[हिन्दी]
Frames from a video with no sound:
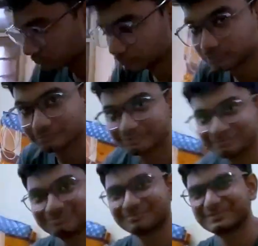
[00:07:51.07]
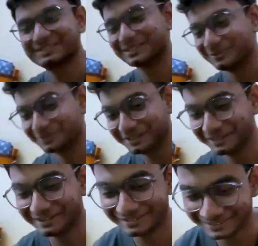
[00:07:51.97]
हो निरंजन सब
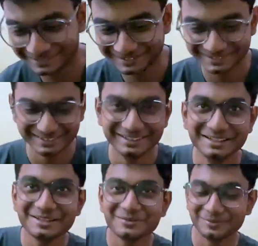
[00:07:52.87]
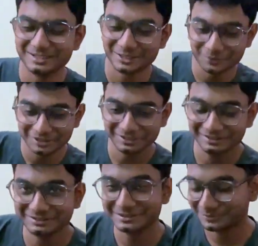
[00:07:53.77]
बढ़िया बस अभी
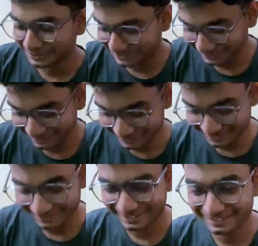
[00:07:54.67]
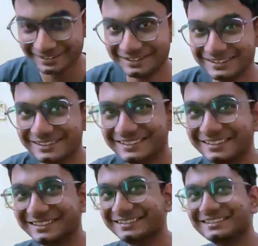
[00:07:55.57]
इंटर्नशिप की तैयारी चल रही है
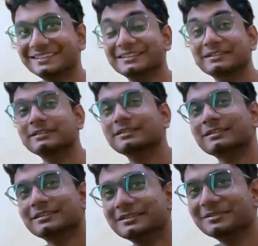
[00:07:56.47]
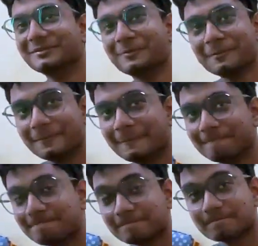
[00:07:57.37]
ओके इंटर्नशिप सो इंटर्नशिप
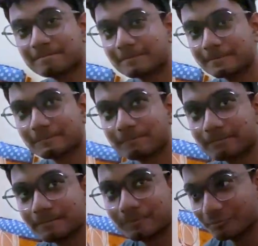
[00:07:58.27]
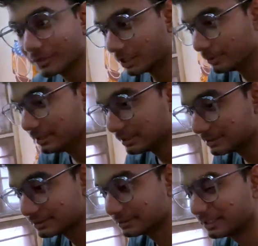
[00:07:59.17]
मतलब क्या होता है थोड़ा बता अभी इंटर्न
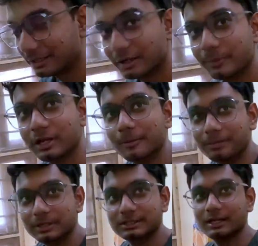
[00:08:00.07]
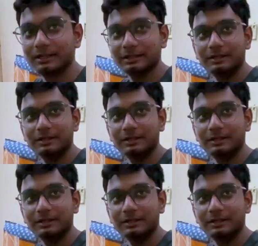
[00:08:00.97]
सीजन है ना अभी कंपनीज आ रही है